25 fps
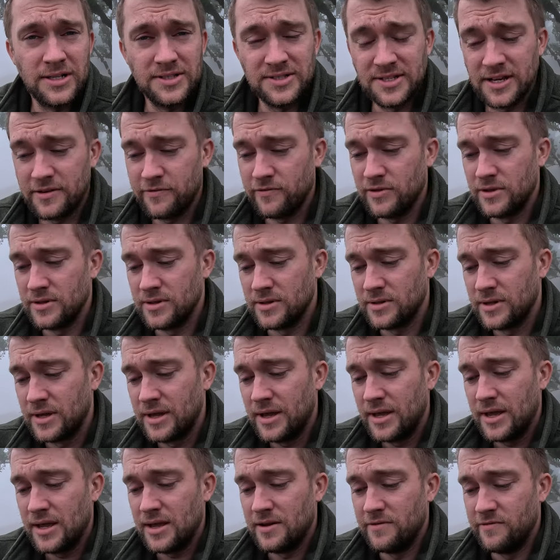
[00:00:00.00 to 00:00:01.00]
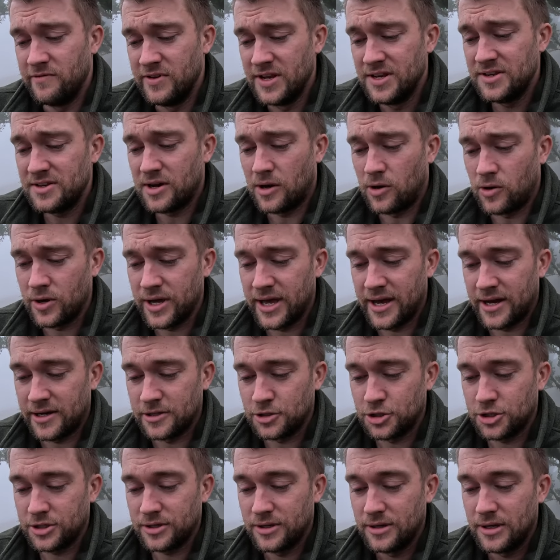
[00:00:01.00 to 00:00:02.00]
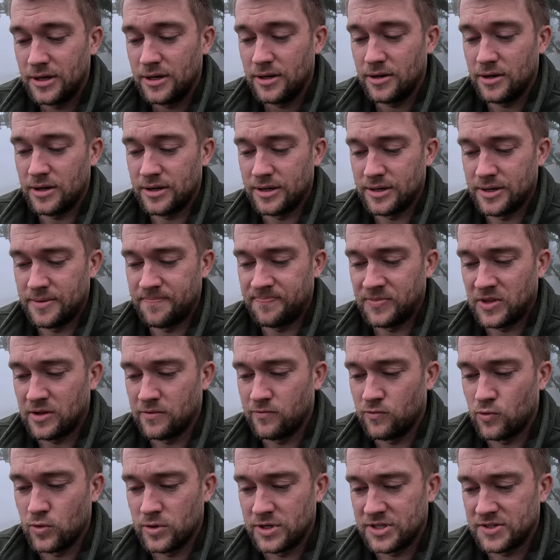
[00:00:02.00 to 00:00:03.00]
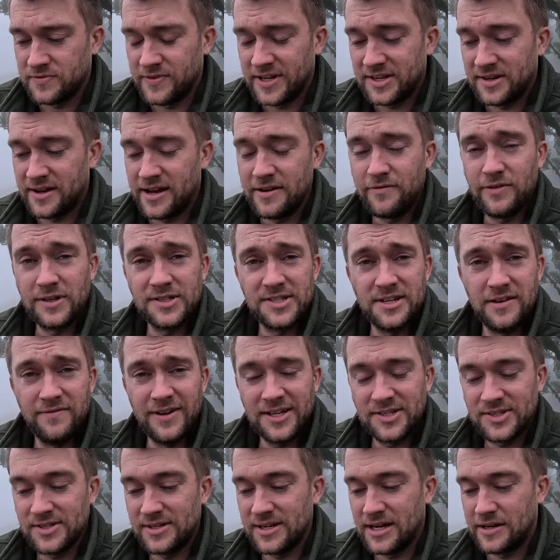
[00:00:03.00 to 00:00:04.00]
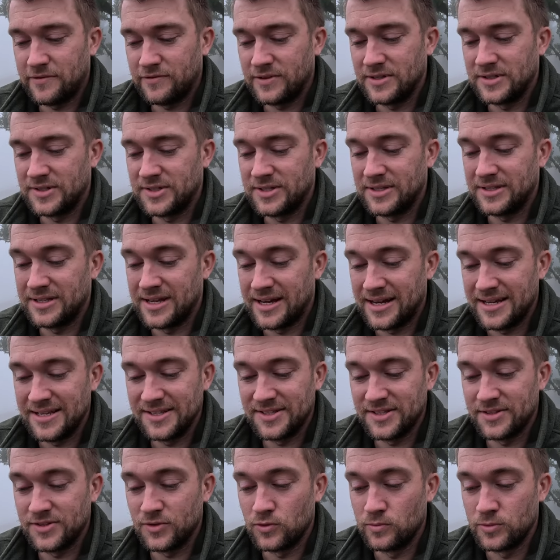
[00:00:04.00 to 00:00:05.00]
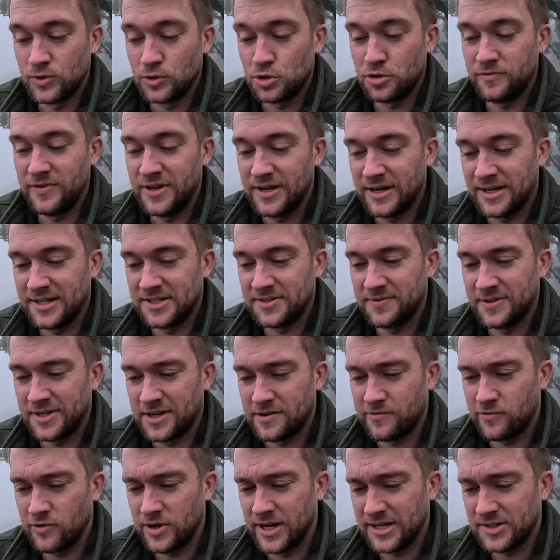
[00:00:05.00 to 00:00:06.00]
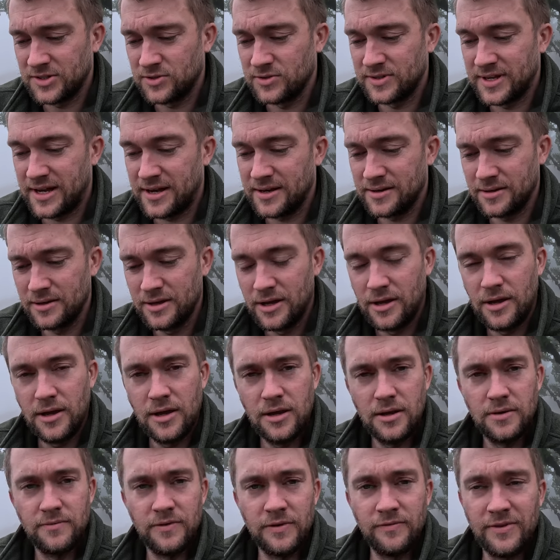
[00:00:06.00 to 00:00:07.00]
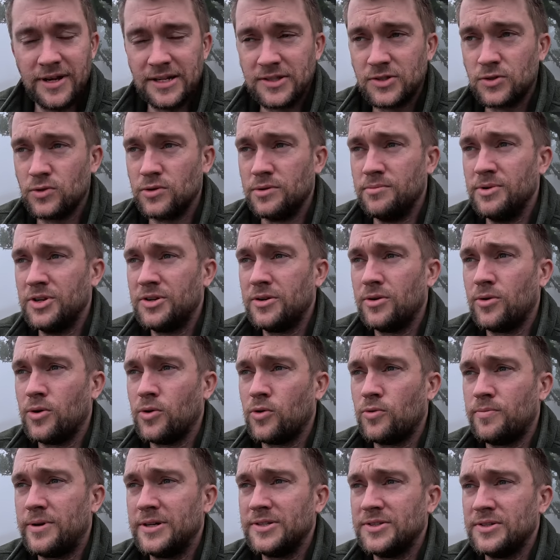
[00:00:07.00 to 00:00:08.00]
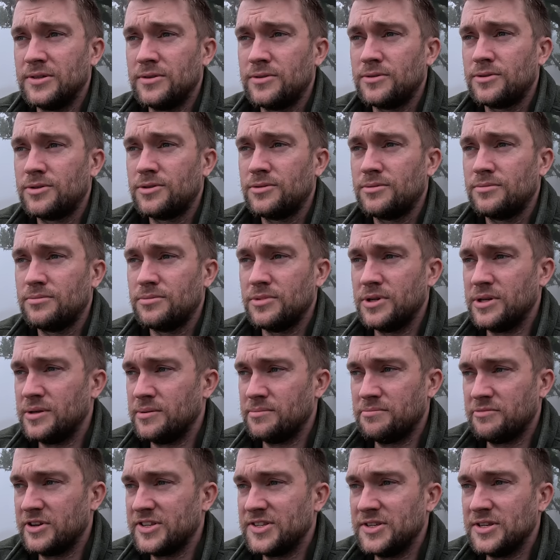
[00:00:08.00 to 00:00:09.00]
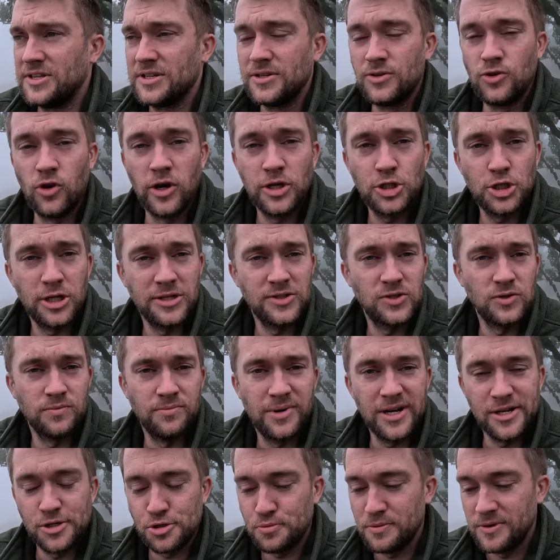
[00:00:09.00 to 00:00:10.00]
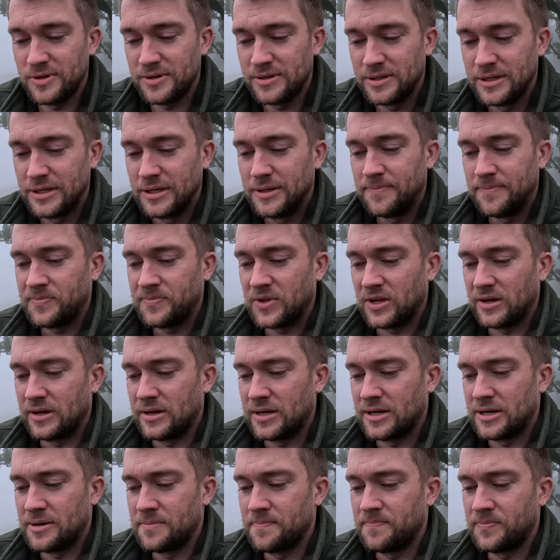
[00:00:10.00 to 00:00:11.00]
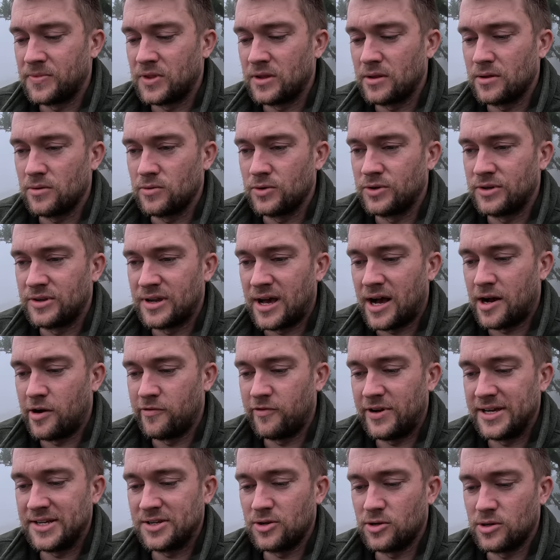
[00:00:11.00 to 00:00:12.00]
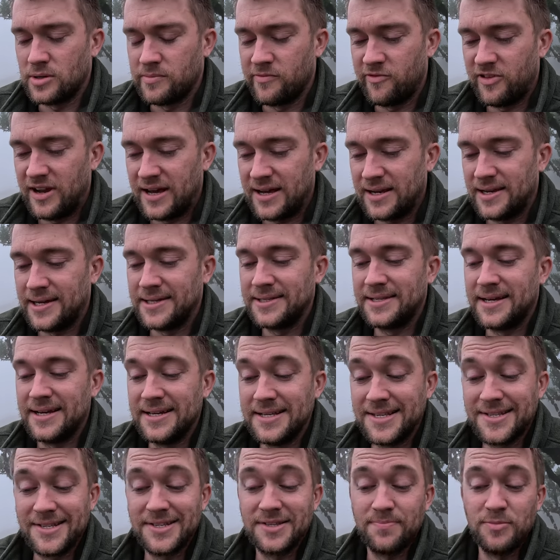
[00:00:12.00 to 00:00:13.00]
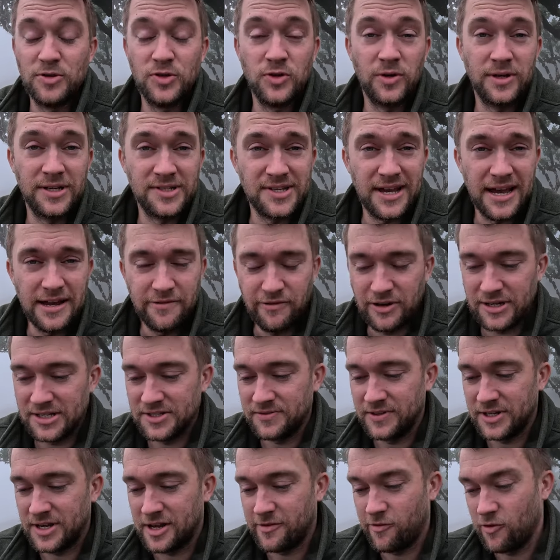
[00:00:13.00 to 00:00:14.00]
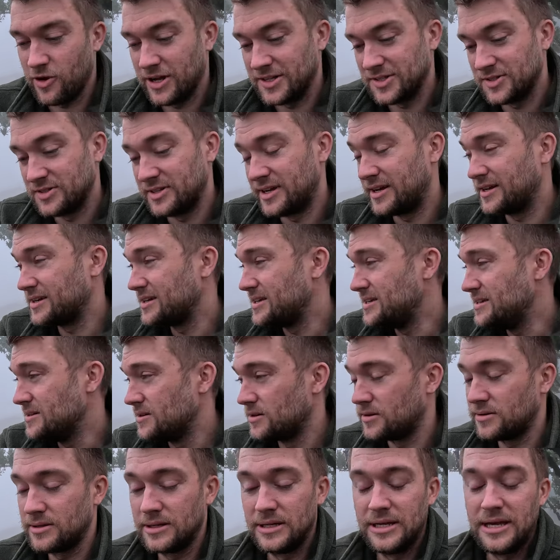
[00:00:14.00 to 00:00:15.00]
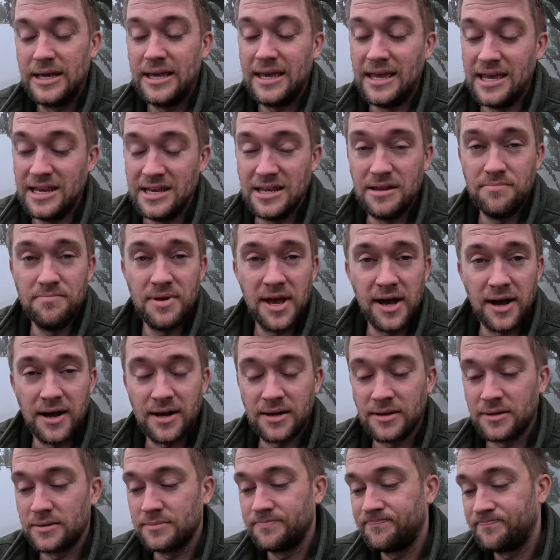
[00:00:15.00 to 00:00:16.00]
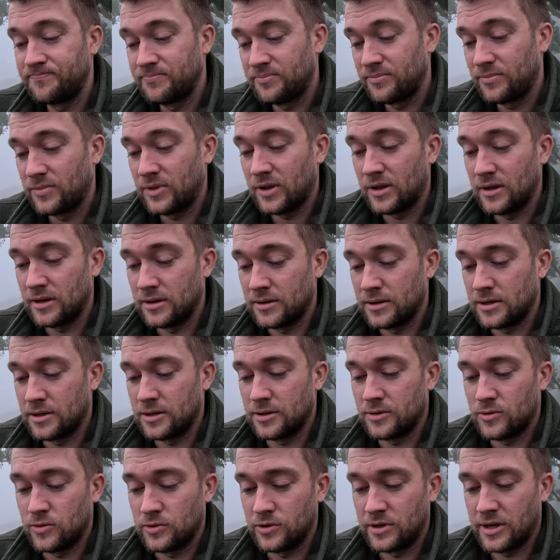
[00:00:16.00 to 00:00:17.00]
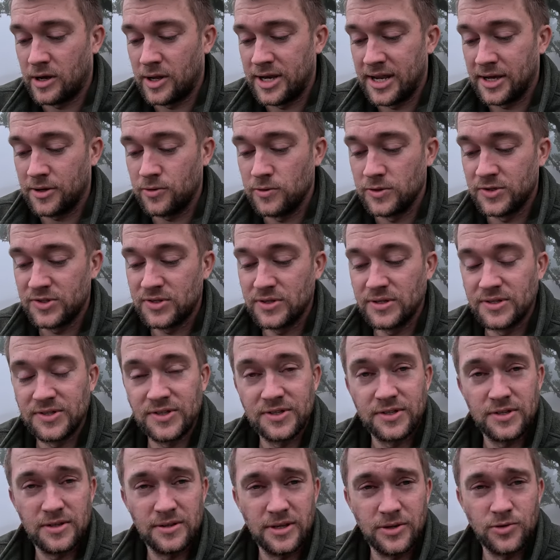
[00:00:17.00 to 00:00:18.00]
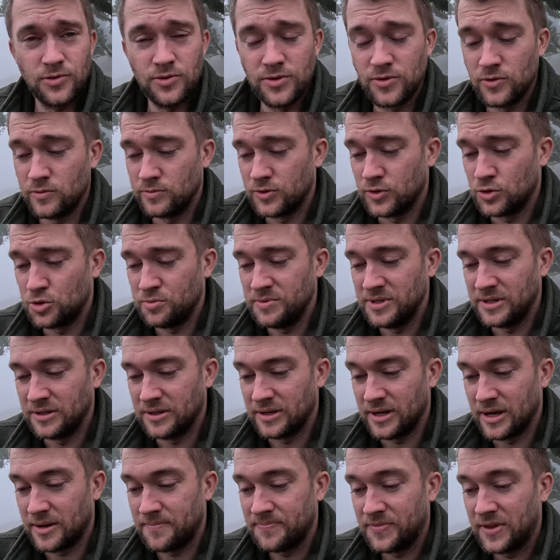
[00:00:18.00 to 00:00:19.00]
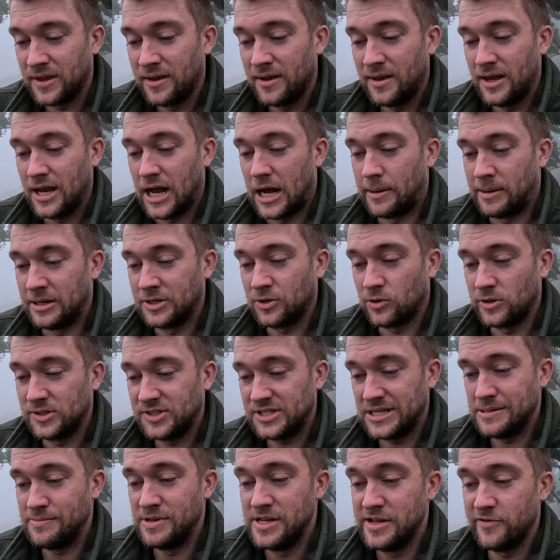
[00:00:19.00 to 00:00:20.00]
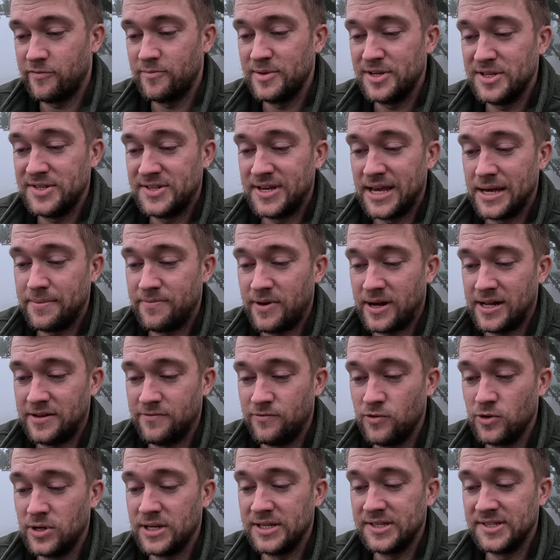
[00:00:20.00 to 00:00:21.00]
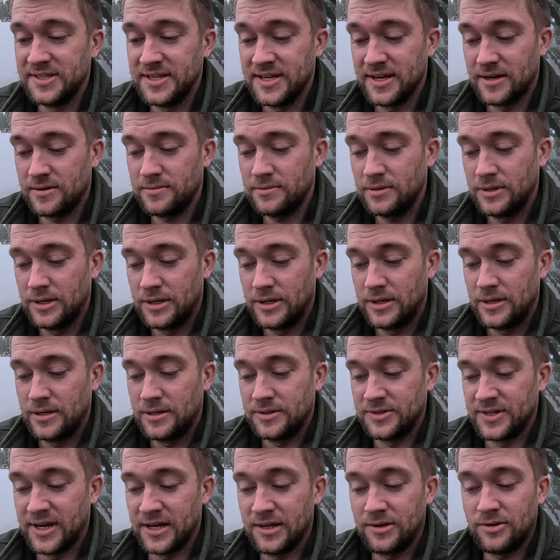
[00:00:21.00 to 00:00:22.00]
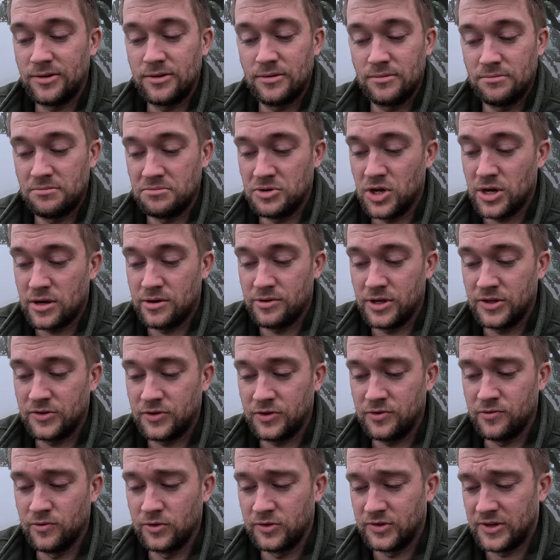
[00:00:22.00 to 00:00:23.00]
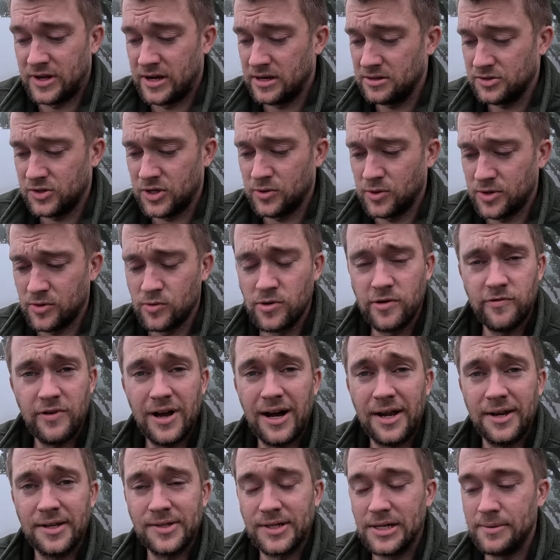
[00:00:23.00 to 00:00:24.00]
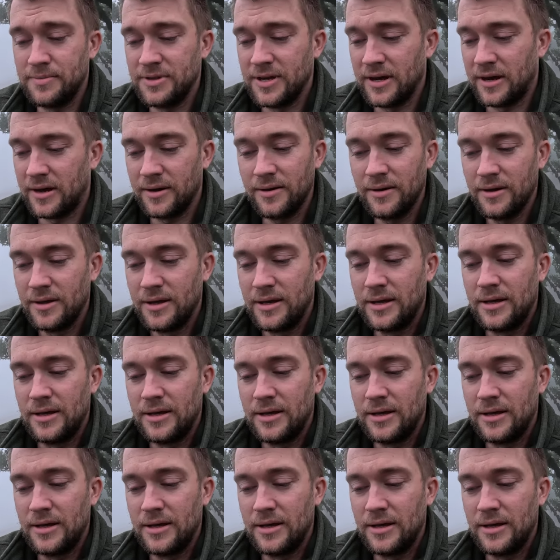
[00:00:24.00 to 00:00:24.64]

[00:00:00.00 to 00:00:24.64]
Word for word: halt sehr viel Wind auch herrscht, ähm, wo das Wetter einfach sehr wechselhaft ist, da ist es umso schwerer, das Wetter vorherzusagen. Wenn wir jetzt so in Mitteleuropa sind, in, weiß ich nicht, in Deutschland zum Beispiel ähm, und da vielleicht auch im Flachland, da ist es besonders einfach, das Wetter vorherzusagen. Hier in den Bergen äh, und an der Küste ist es natürlich umso schwieriger. Aber trotzdem hilft mir diese App halt wirklich sehr, seit, ja, jetzt ich würde sagen, seit ungefähr anderthalb Jahren,